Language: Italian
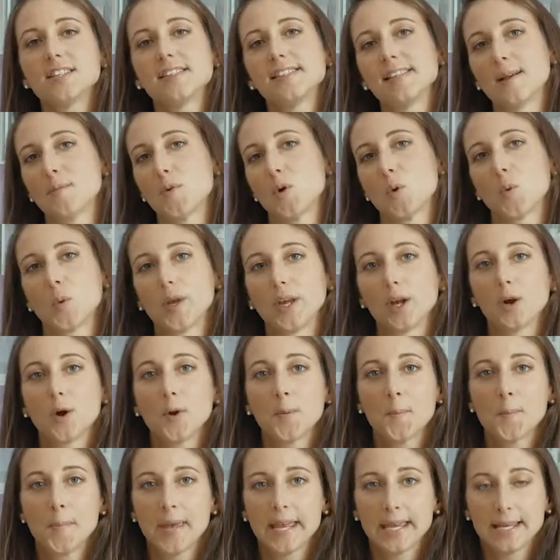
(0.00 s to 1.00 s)
siamo qui
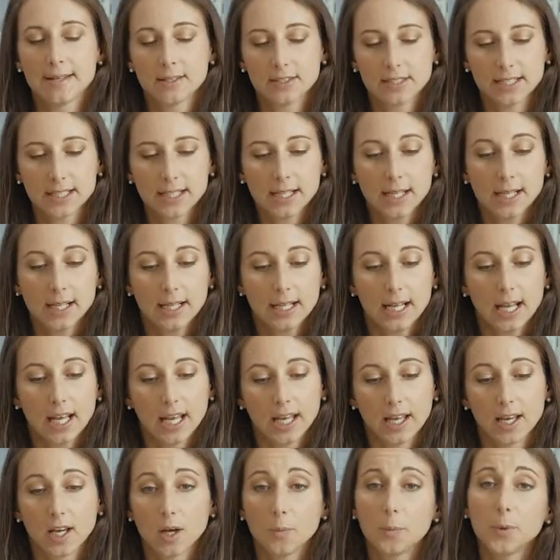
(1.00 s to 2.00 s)
con Melody
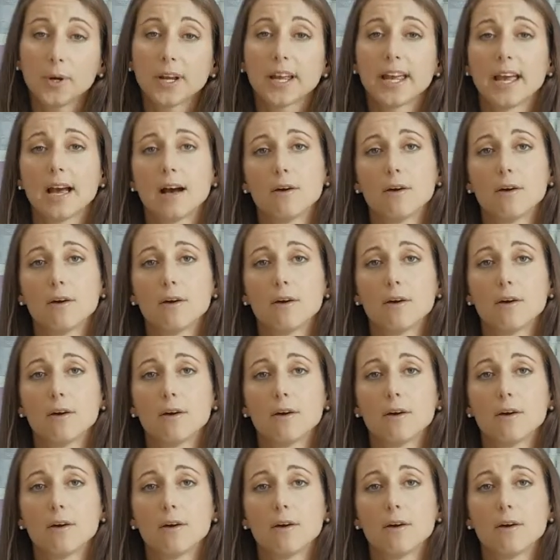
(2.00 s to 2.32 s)
eh, poiché ha